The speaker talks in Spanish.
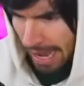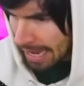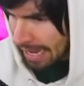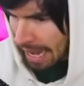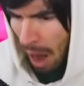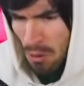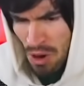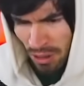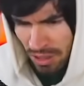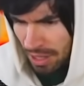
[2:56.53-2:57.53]
Eh,
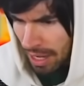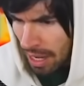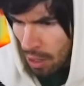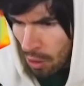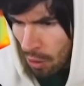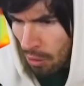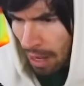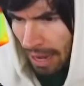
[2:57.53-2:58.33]
aún no sé lo,